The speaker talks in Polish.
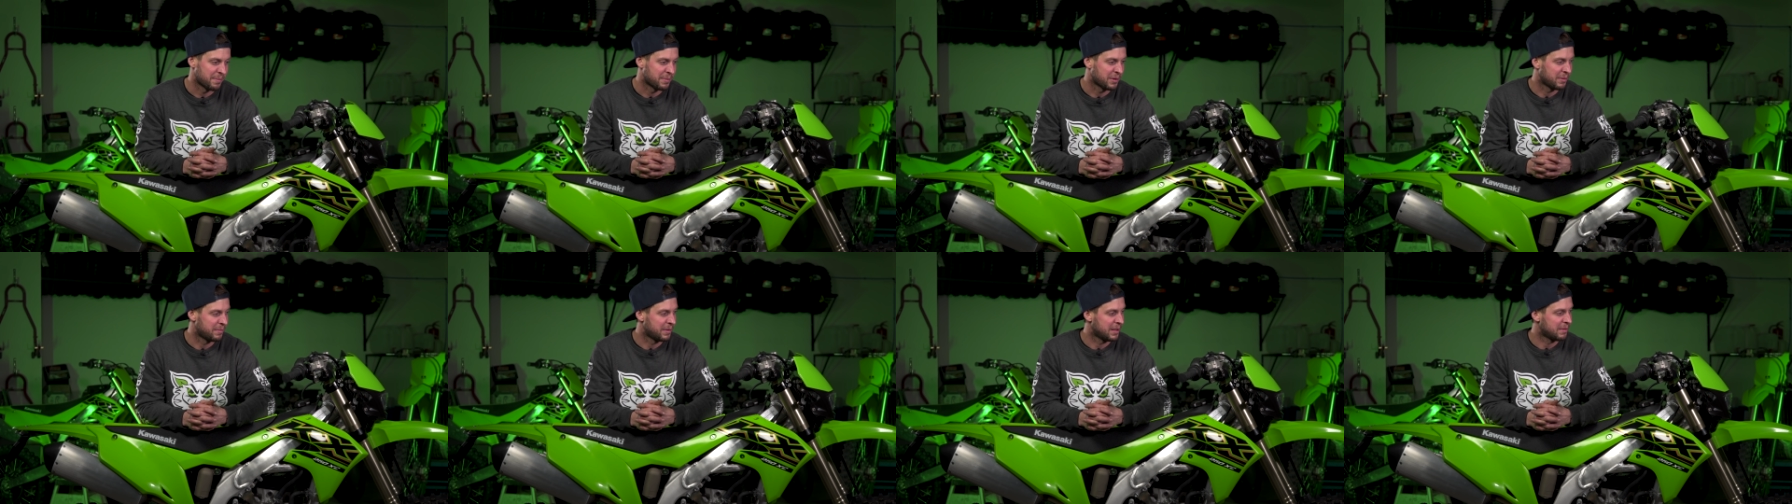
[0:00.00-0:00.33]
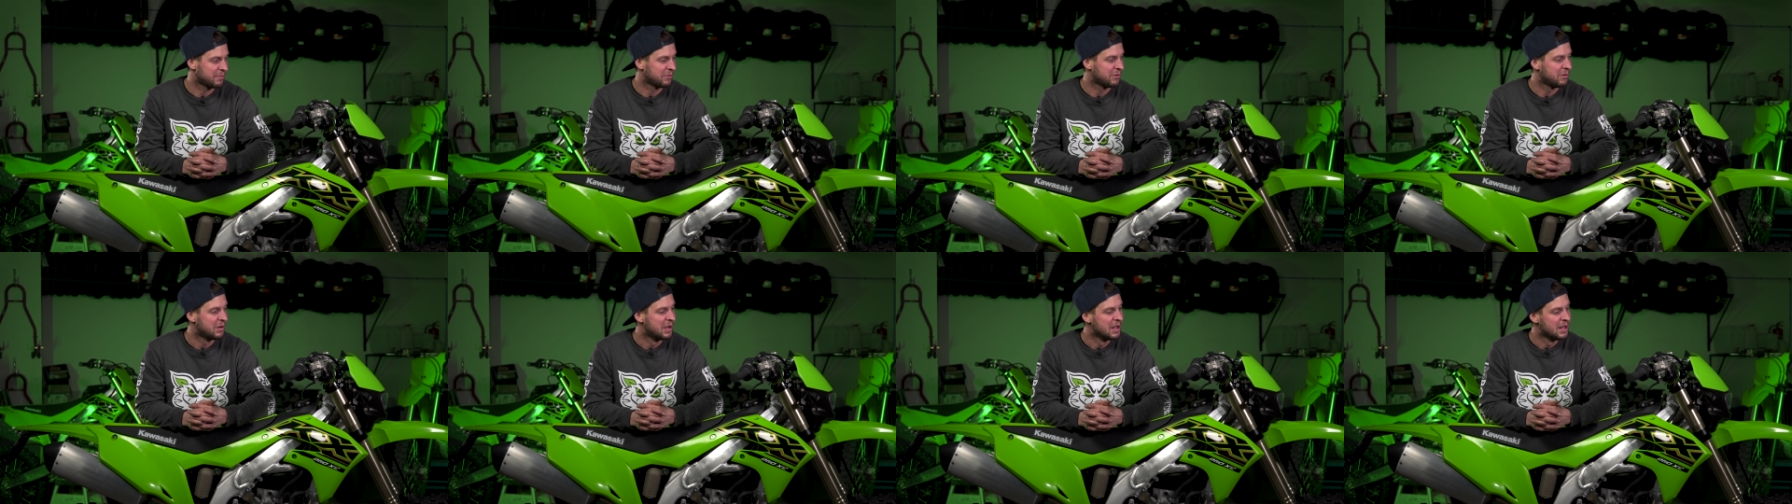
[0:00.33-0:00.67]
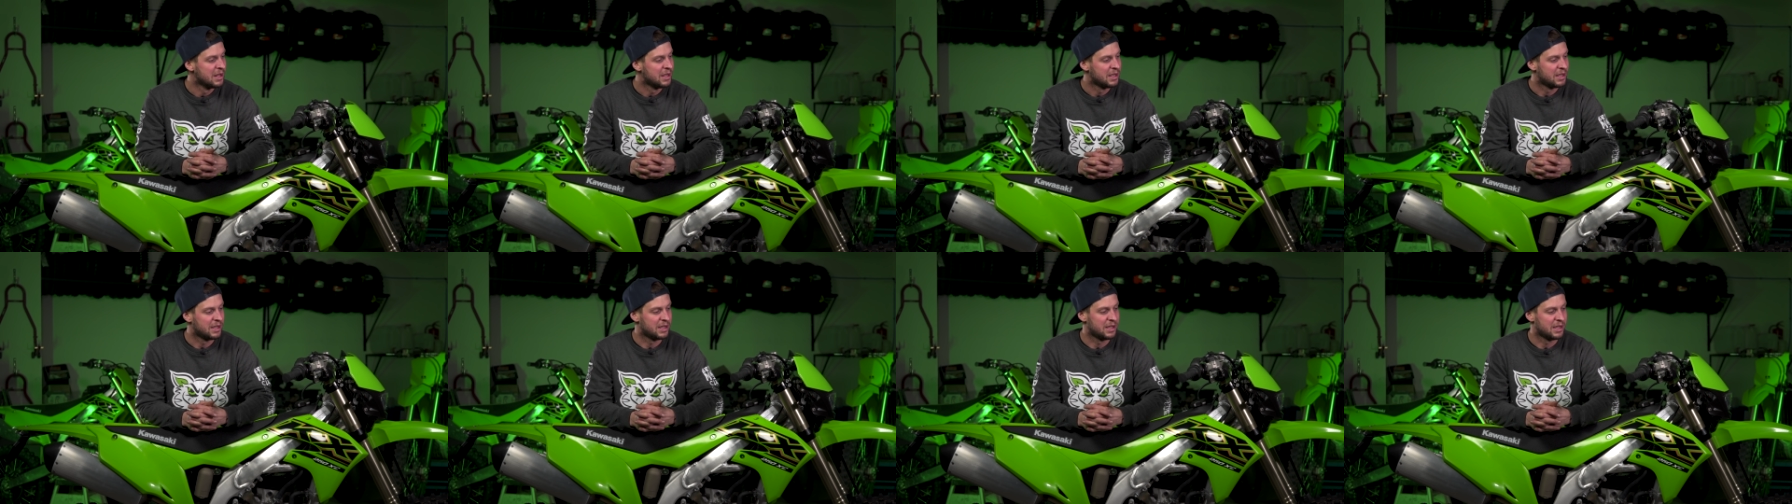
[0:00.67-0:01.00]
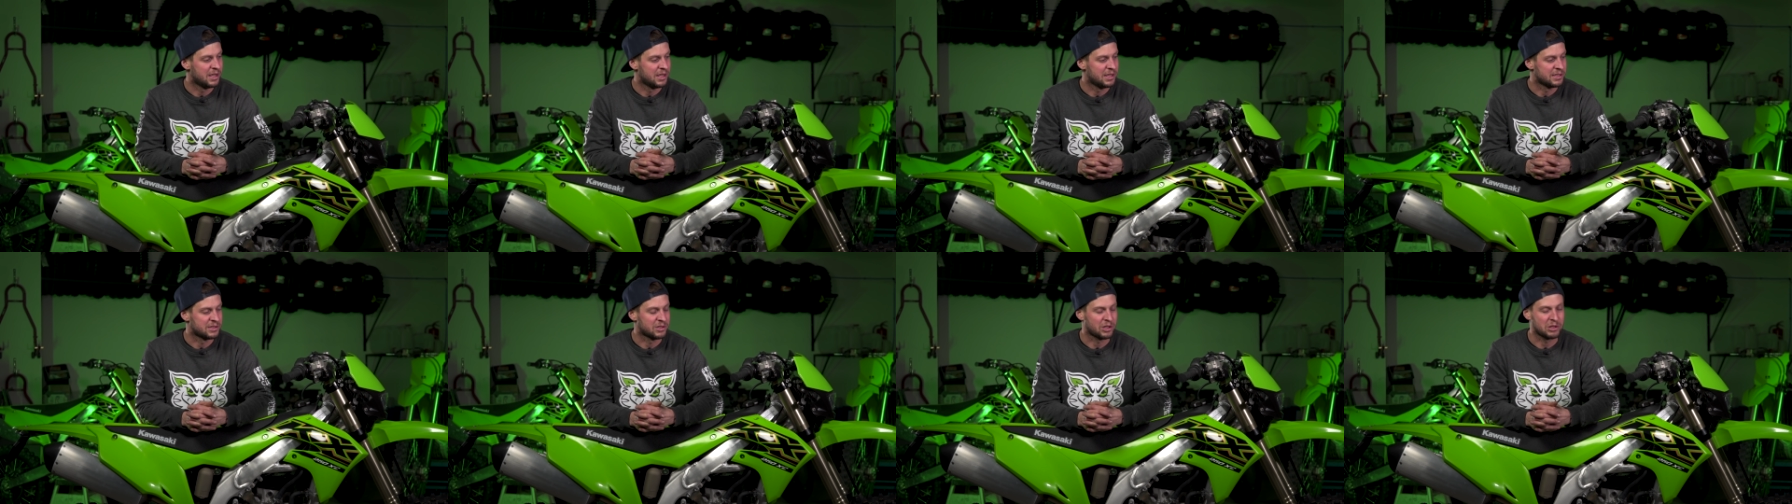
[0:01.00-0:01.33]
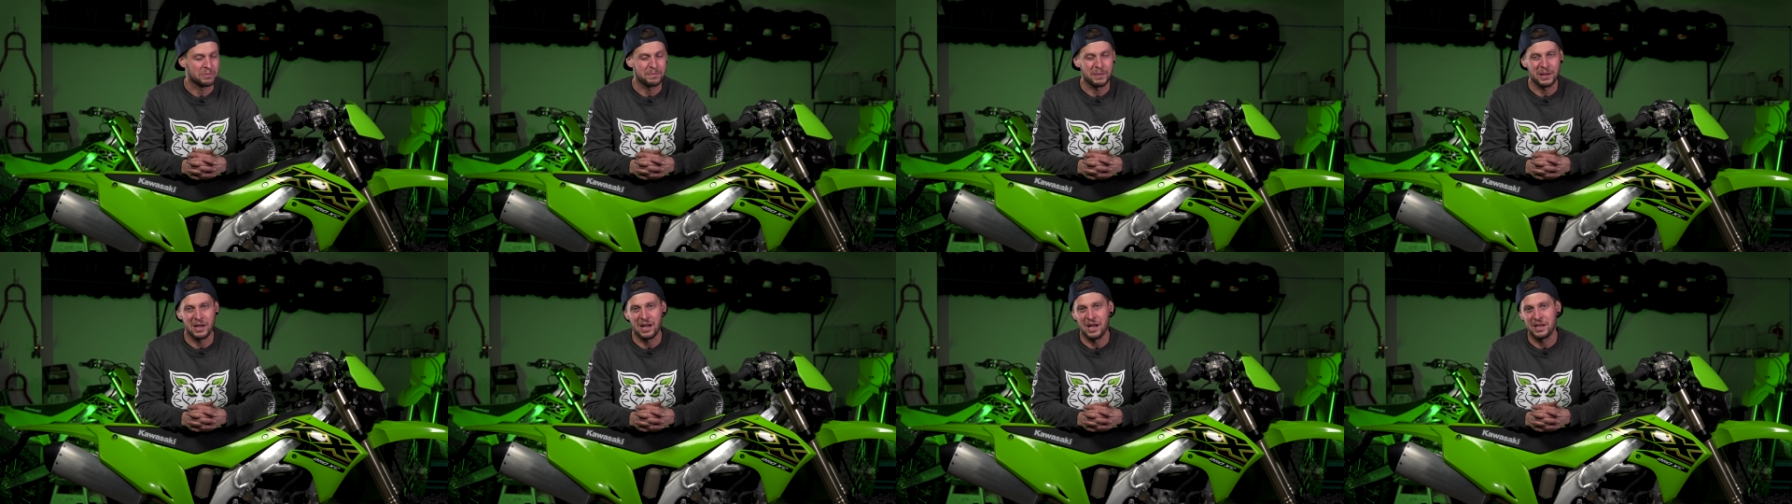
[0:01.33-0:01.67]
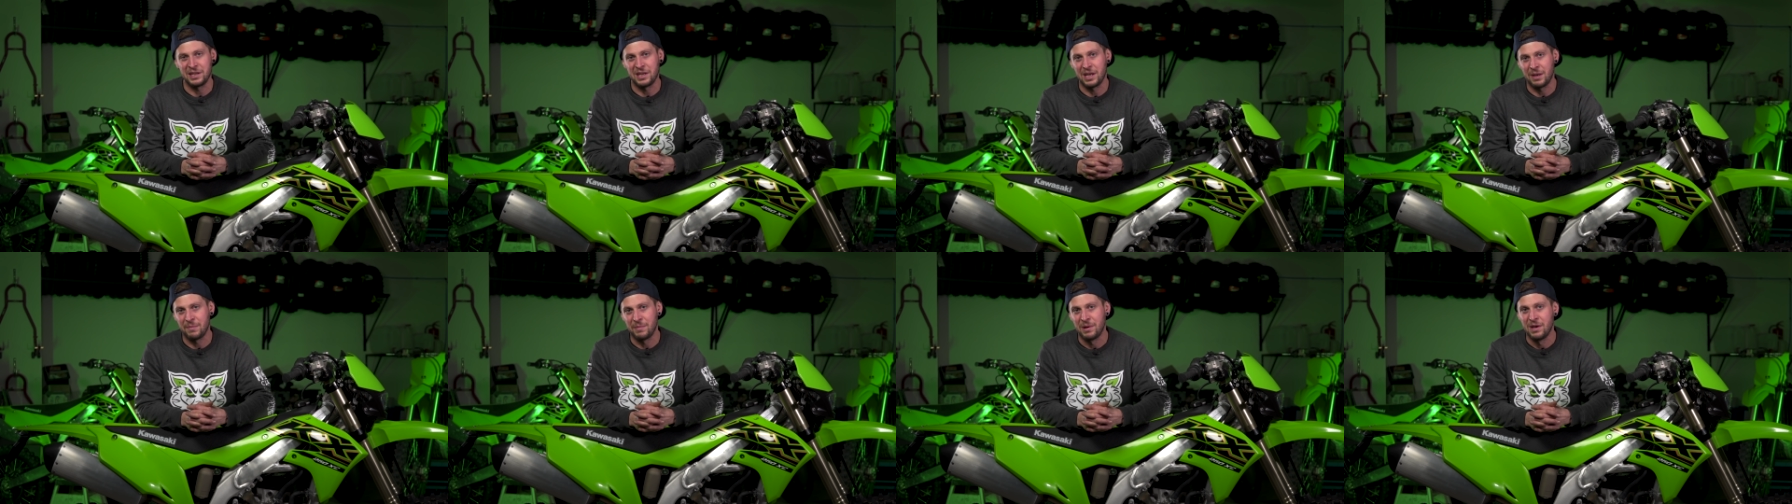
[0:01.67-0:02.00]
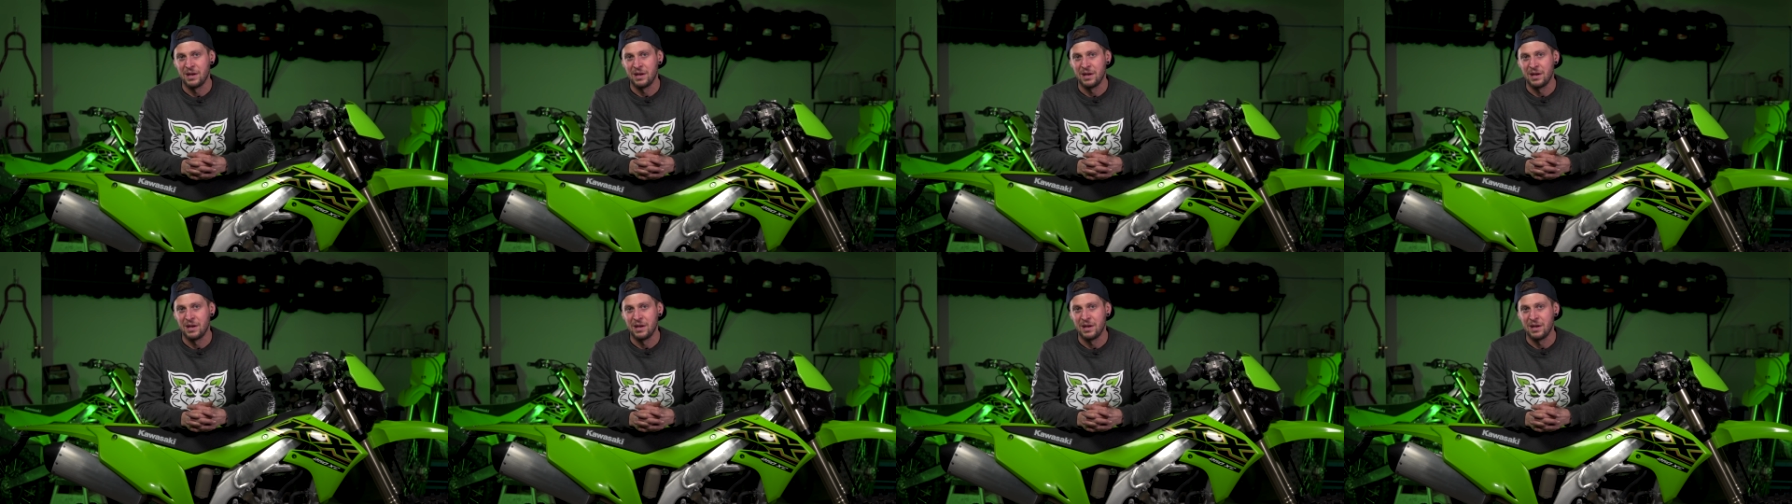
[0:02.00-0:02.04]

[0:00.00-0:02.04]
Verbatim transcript: problemu yy, z odpalaniem.